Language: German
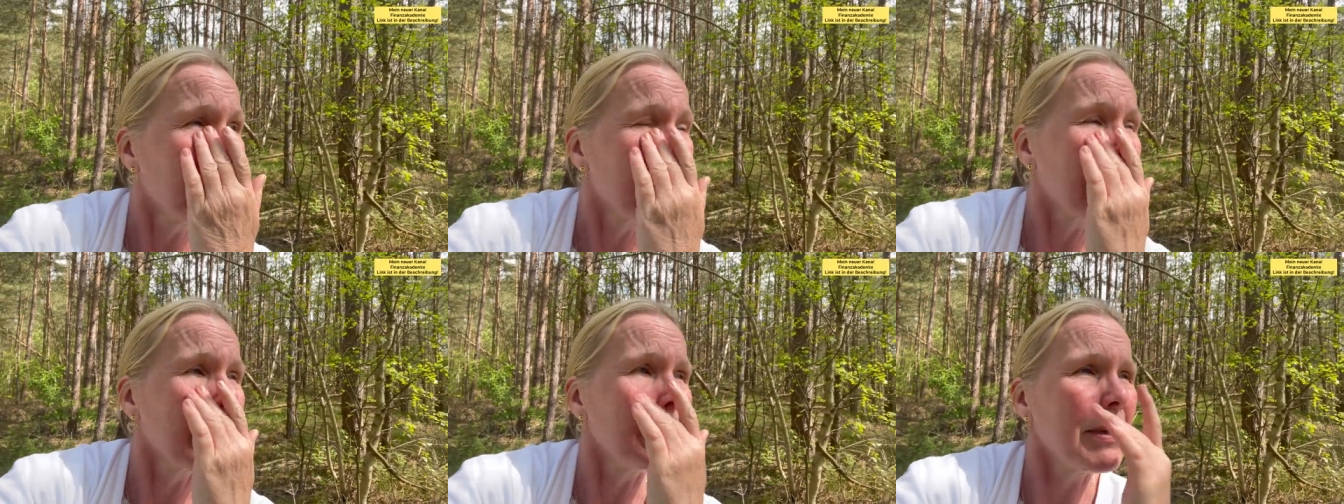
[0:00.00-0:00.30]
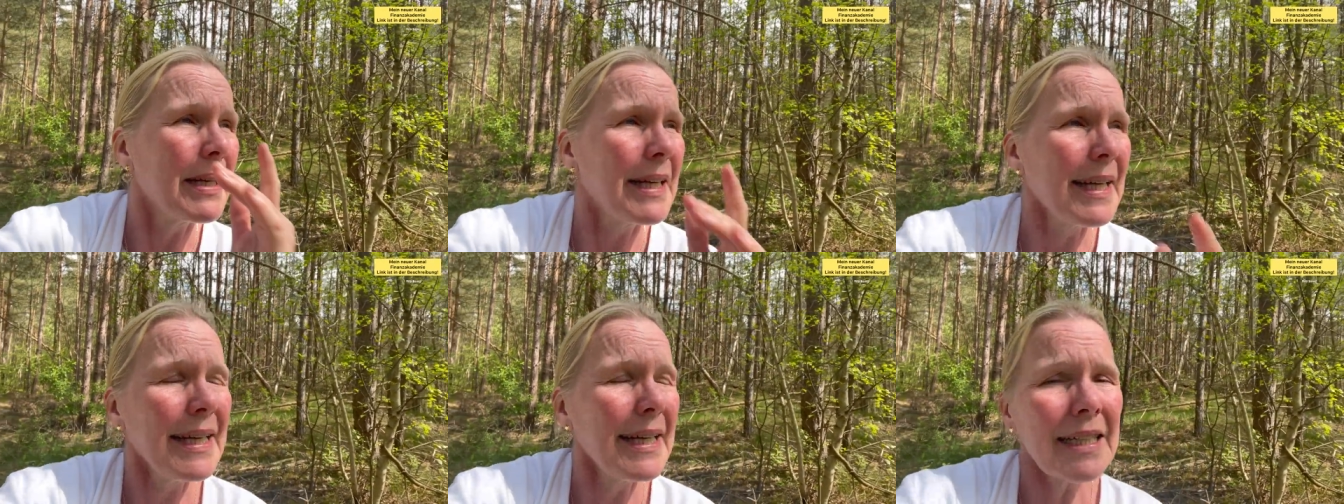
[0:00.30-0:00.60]

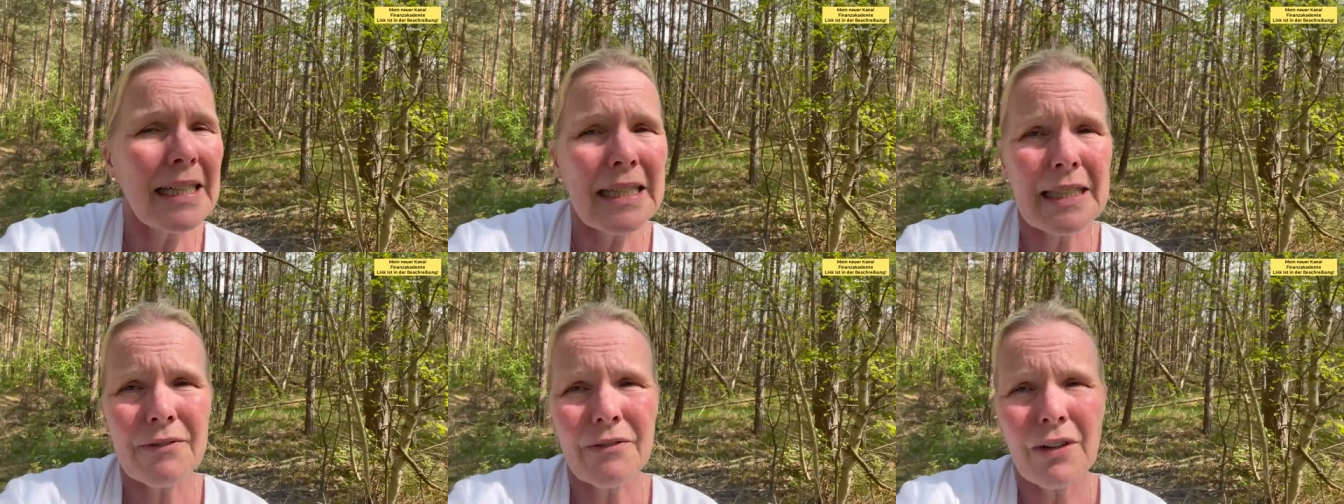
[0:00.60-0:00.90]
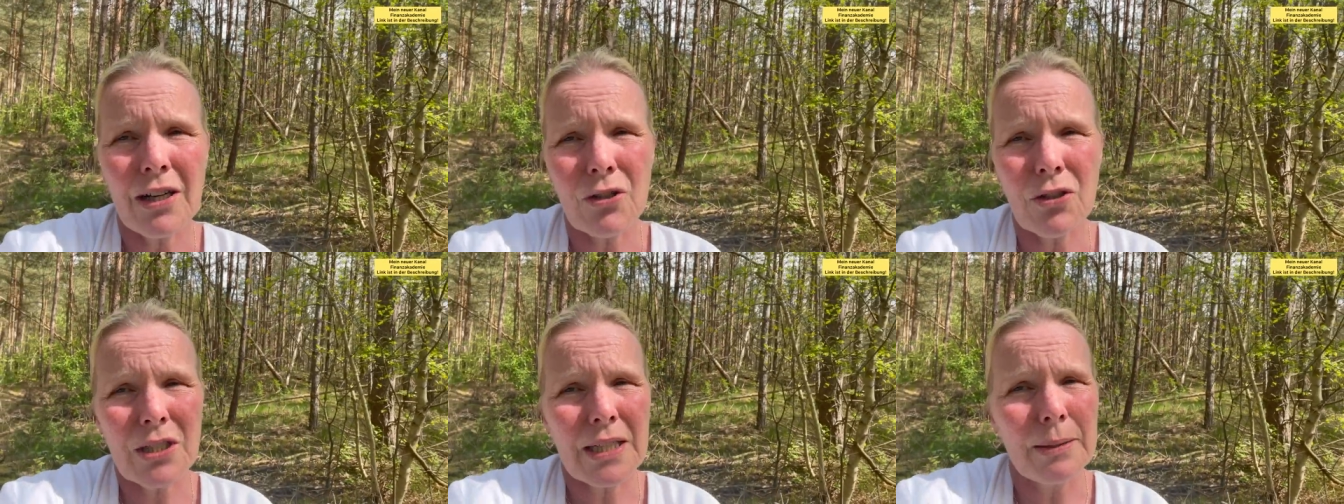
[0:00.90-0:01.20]
Meine Enkelin
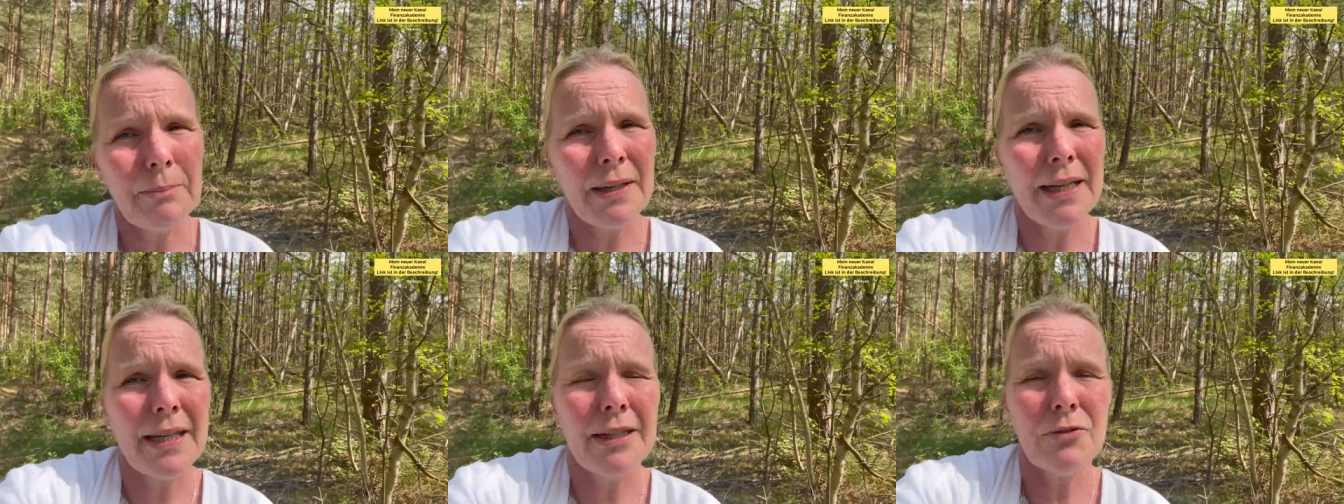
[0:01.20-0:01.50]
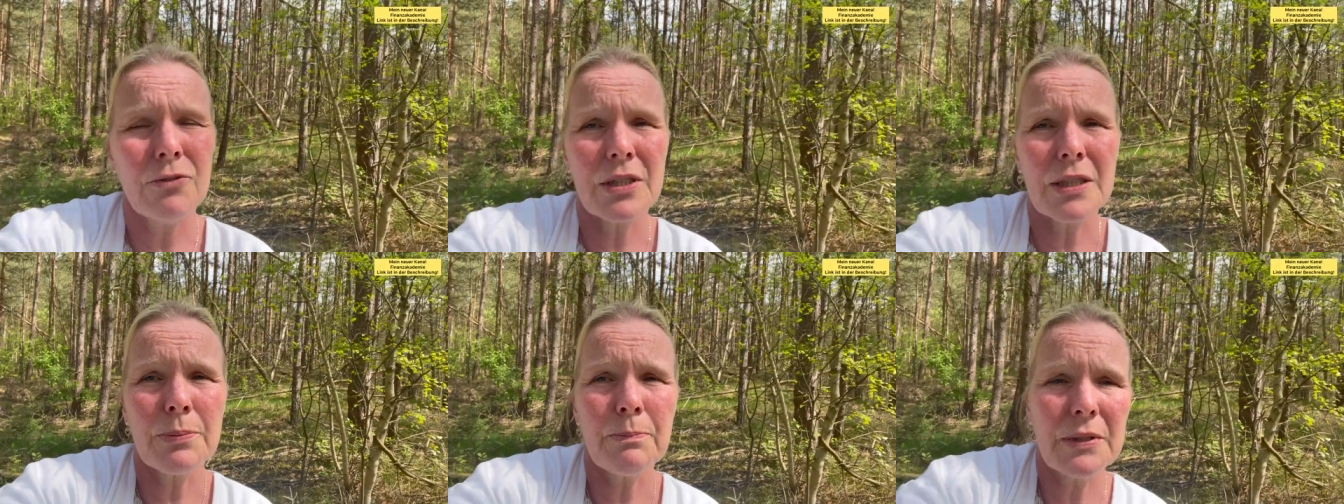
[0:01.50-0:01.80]
war auch dabei
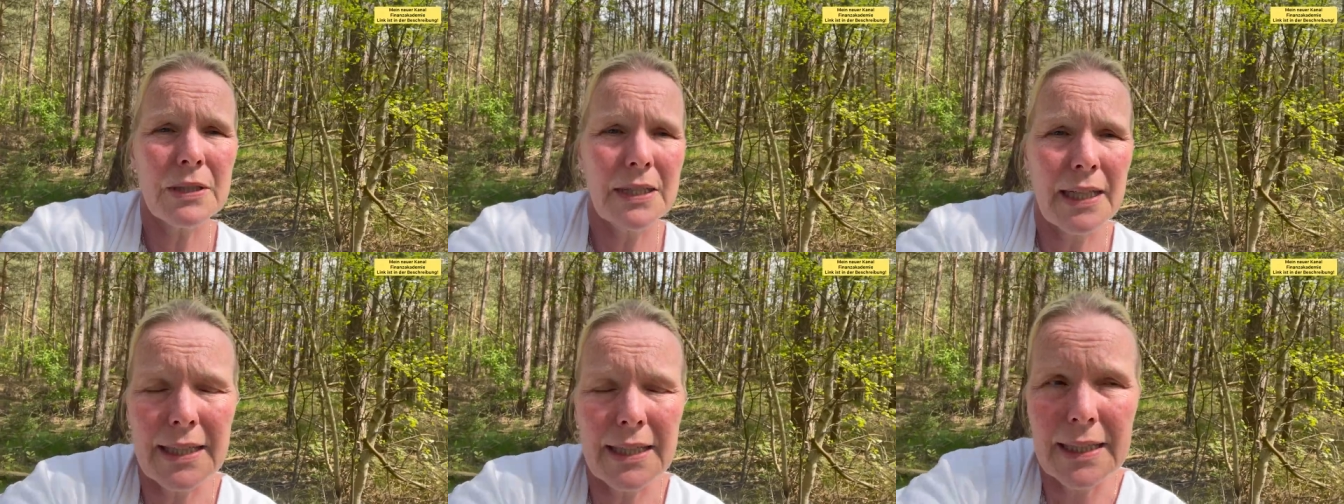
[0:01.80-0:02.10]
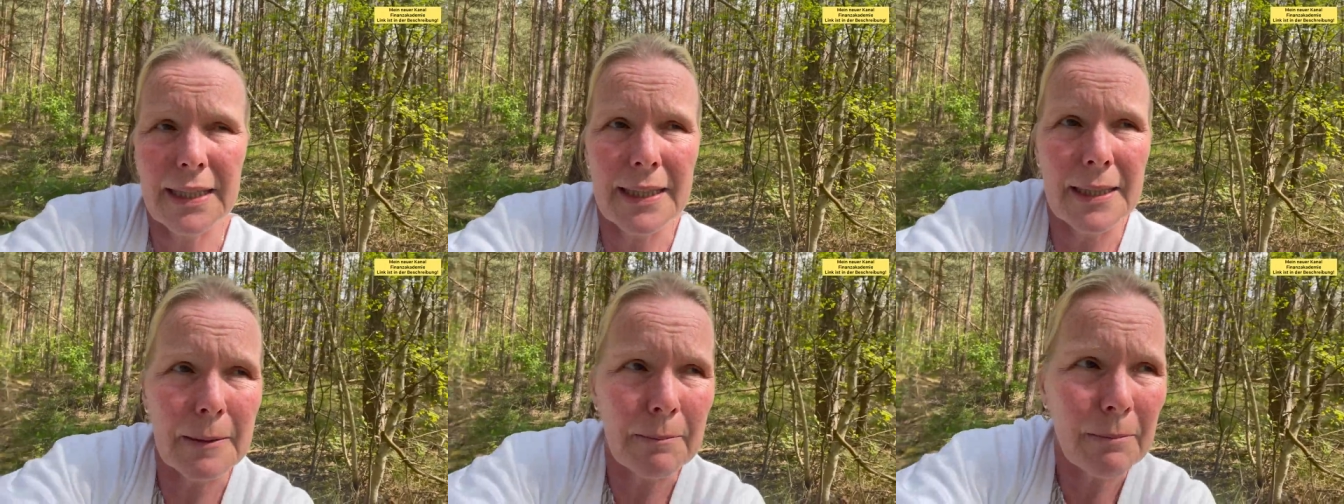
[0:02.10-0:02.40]
und ich bin
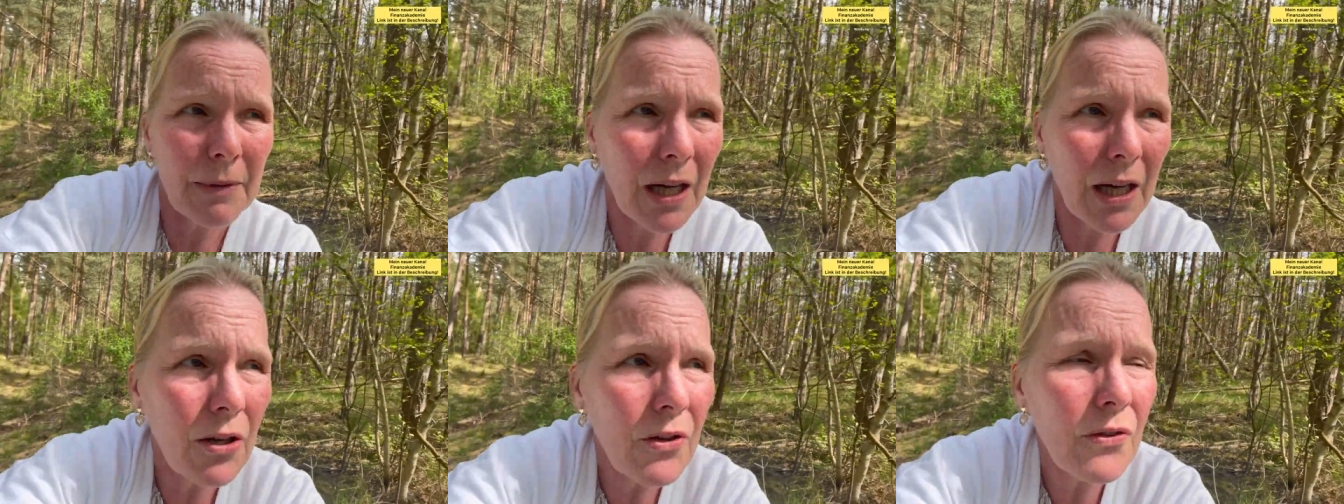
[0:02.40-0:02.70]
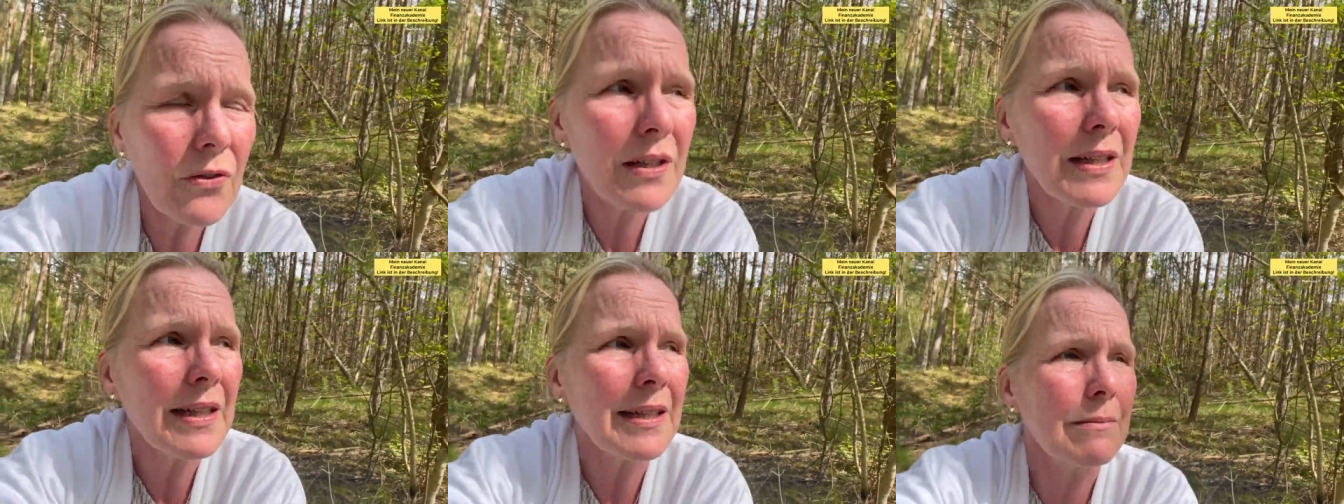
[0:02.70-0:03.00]
dann ähm,
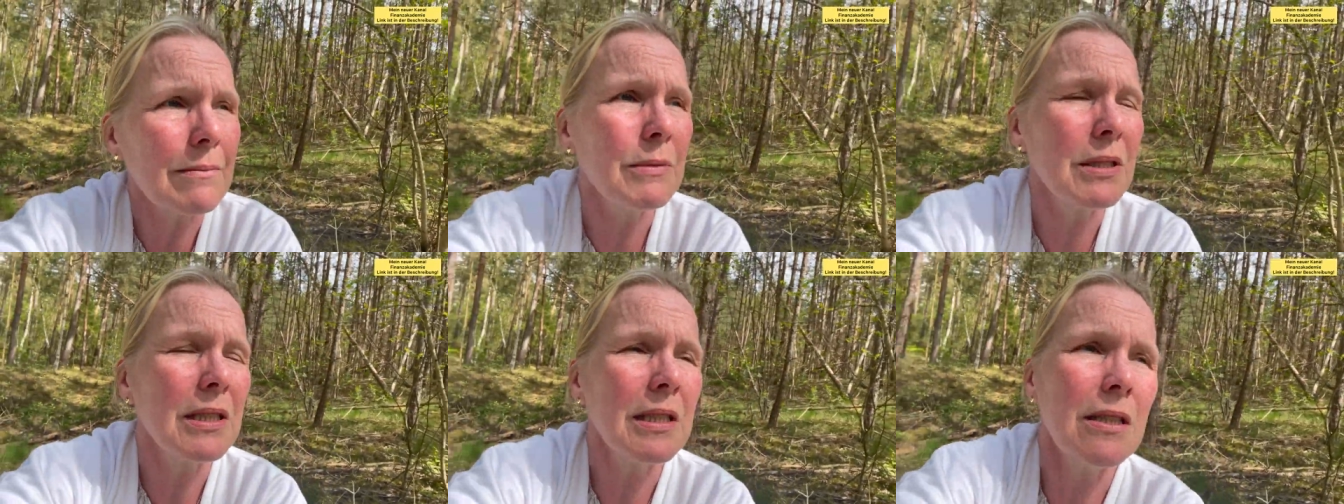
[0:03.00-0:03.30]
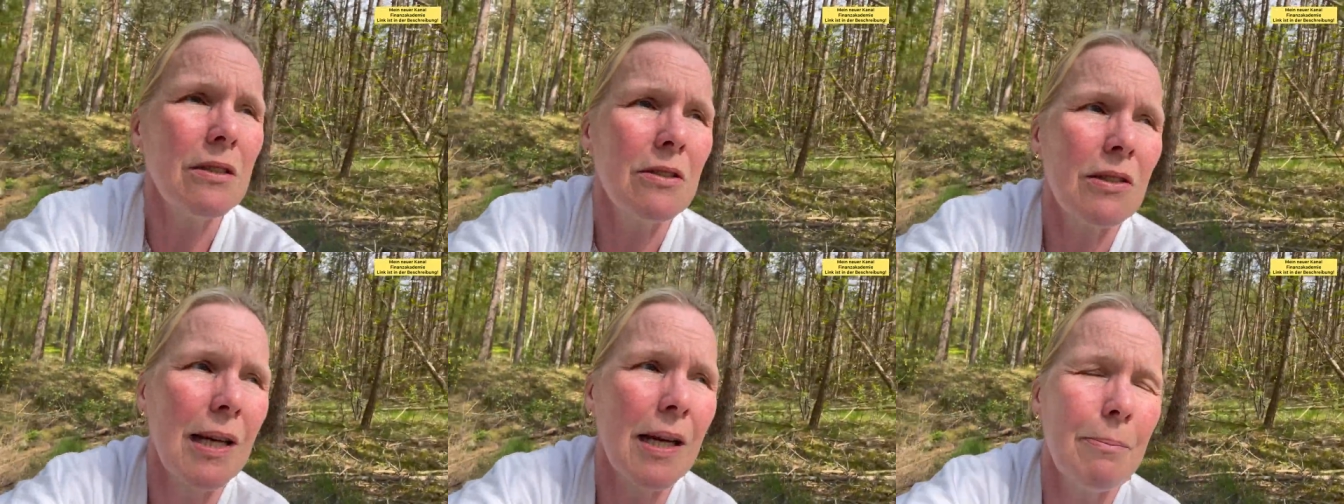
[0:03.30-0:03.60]
rausgegangen mit
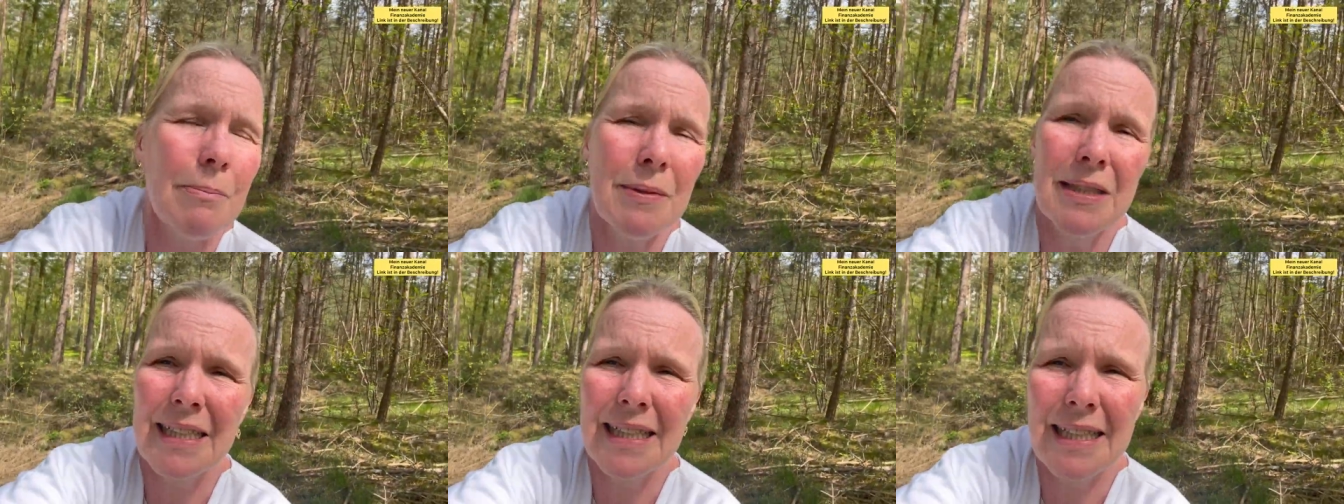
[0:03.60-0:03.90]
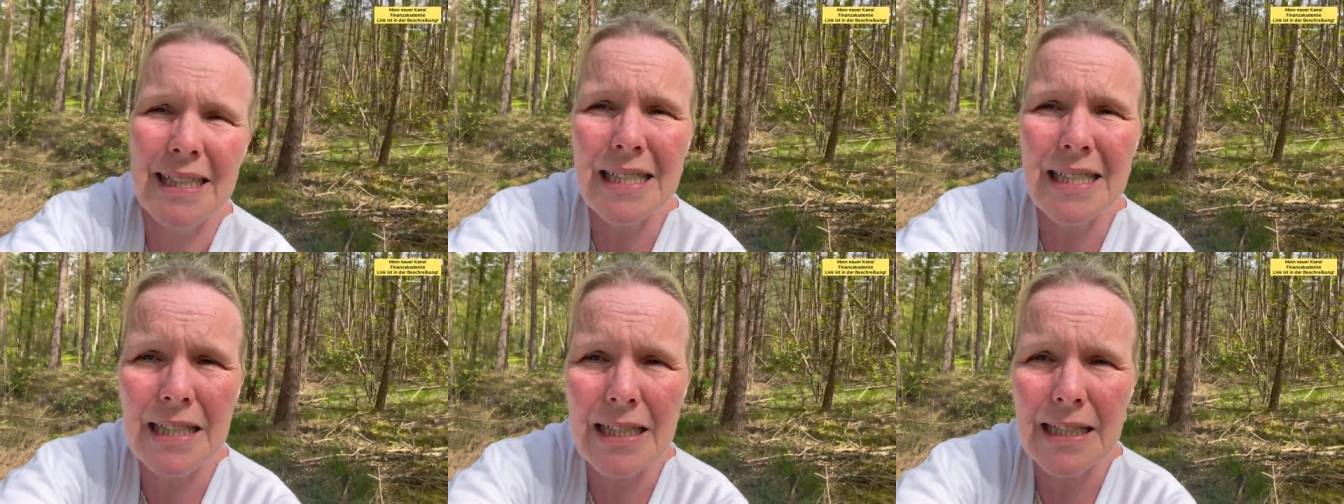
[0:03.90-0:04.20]
ihr und habe mich eine
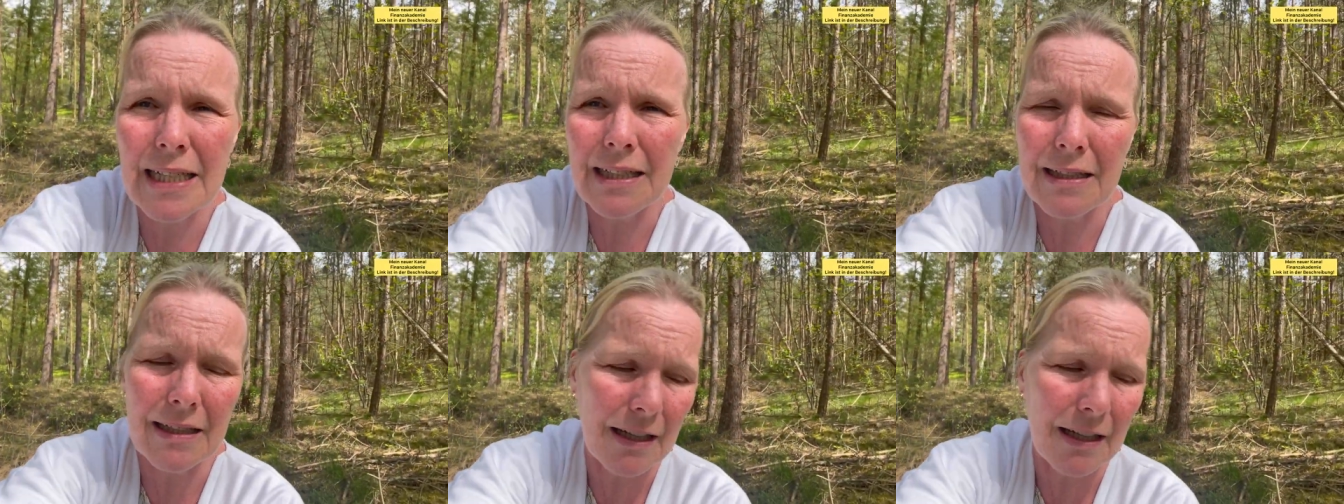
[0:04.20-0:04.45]
ganze Zeit